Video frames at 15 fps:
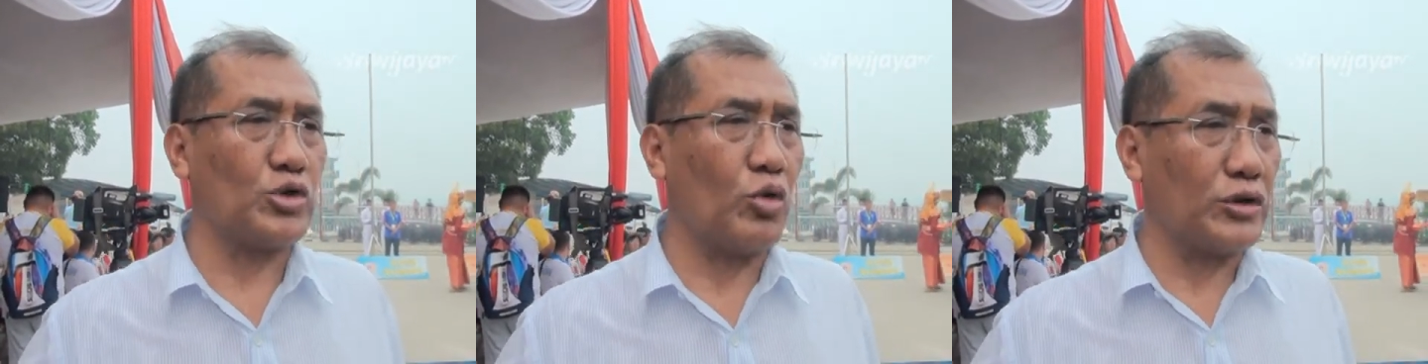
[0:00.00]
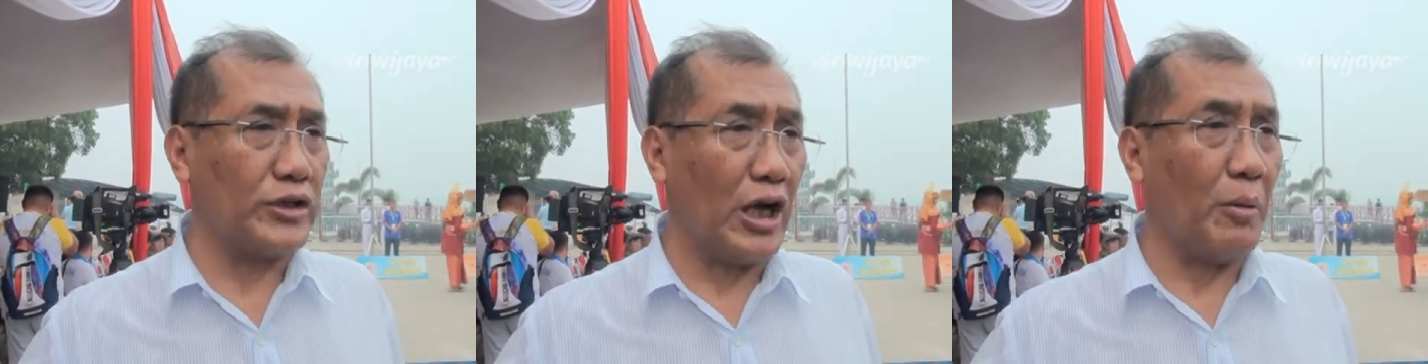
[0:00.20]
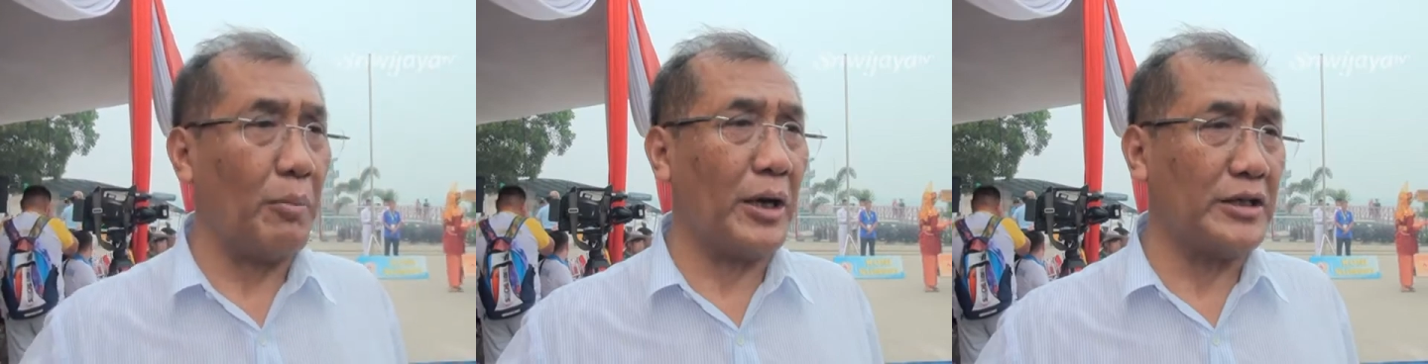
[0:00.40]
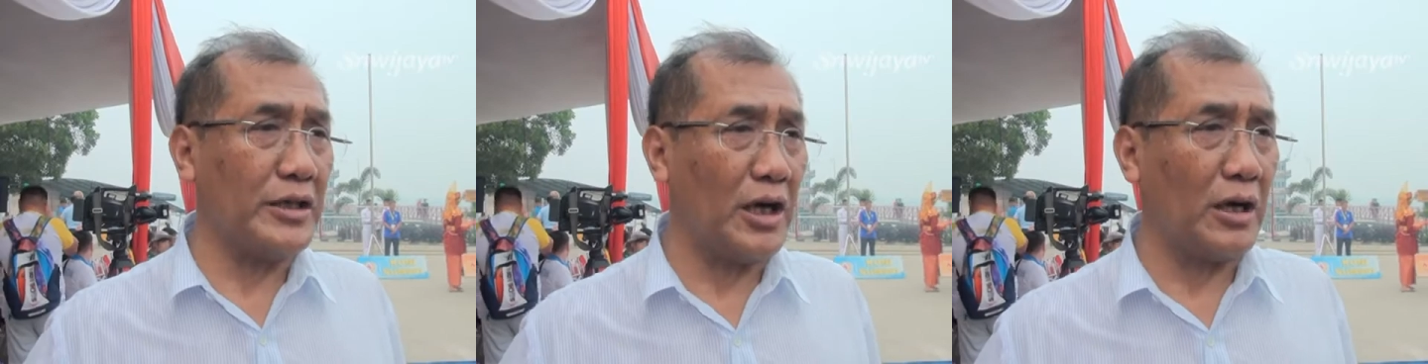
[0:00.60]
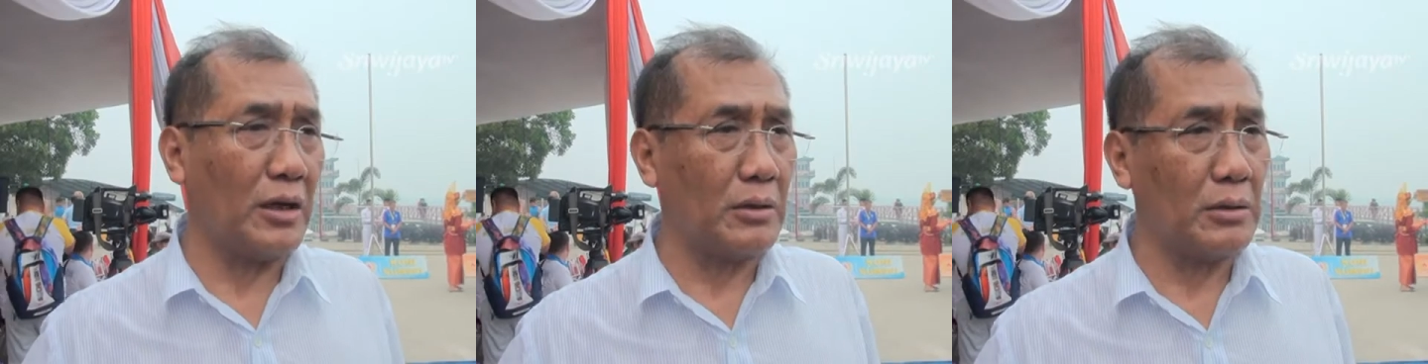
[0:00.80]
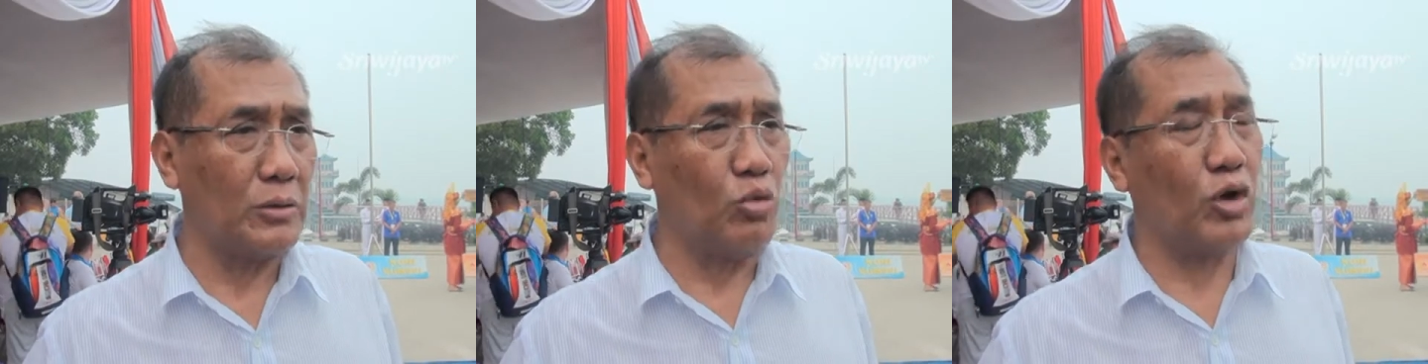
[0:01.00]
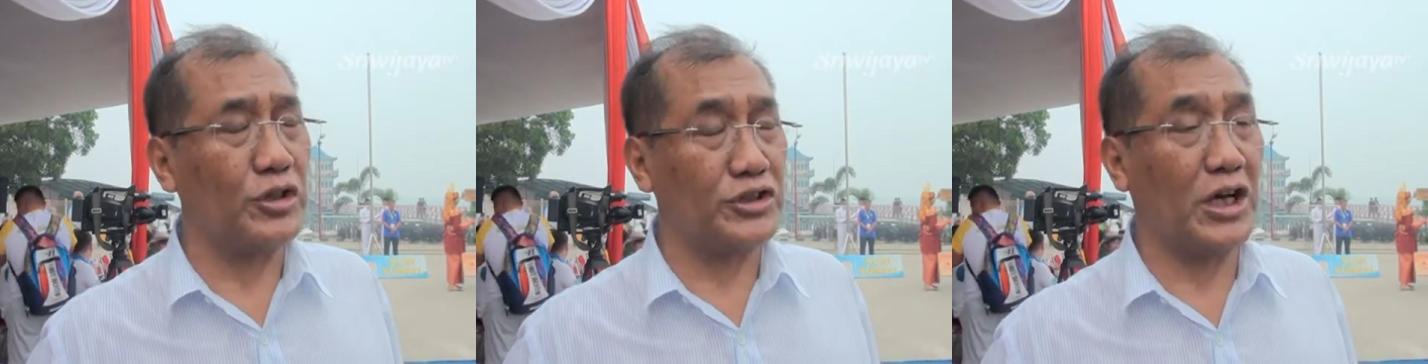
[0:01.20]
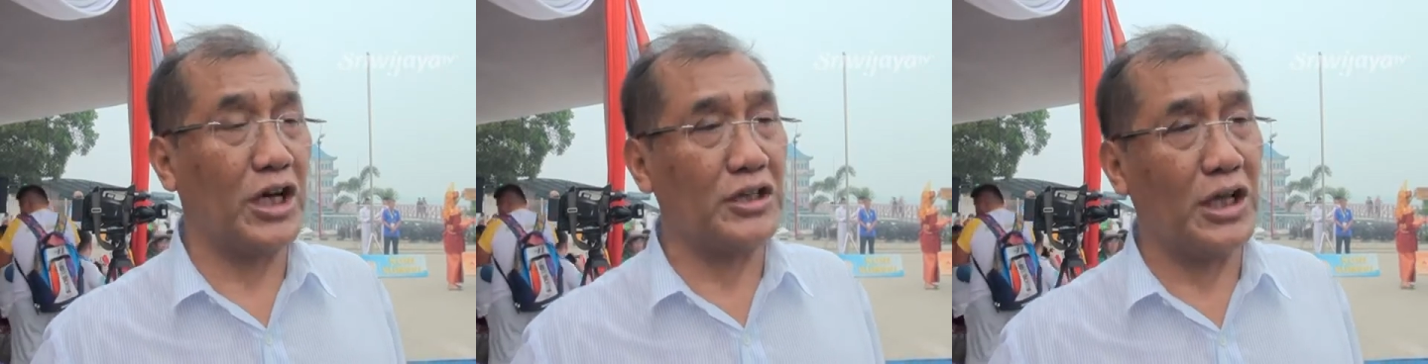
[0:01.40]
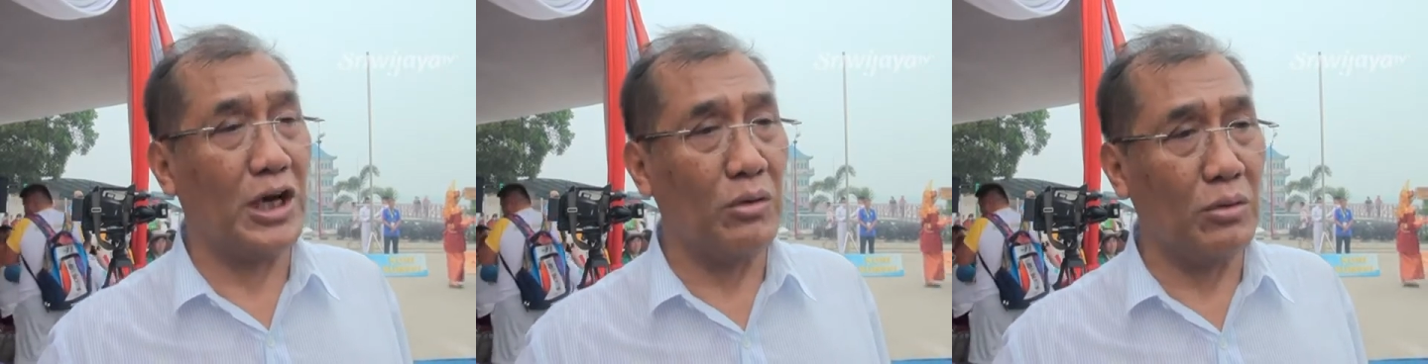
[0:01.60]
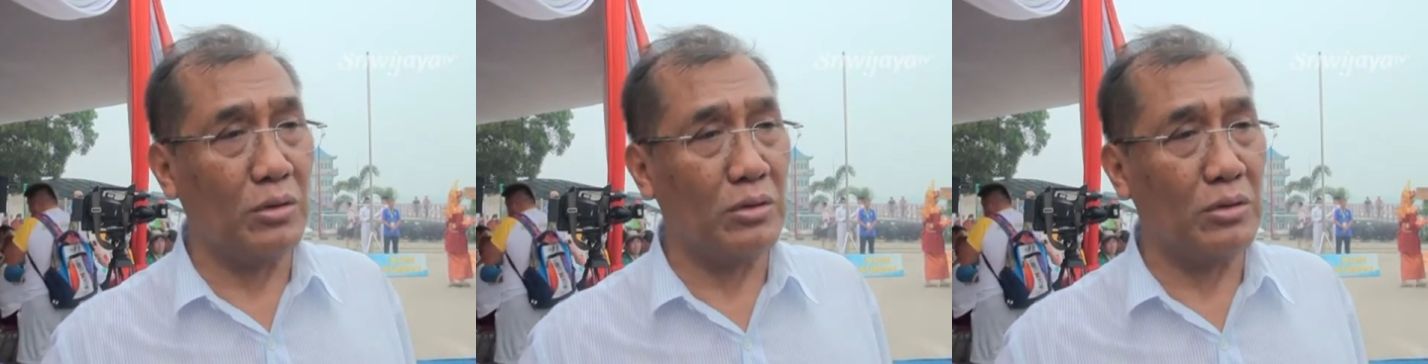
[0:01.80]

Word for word: nomor kenu sprint, atlet